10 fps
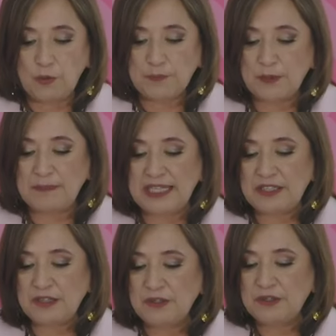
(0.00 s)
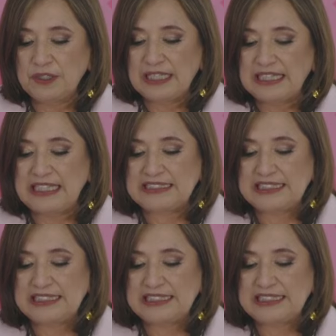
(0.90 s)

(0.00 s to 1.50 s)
un promedio de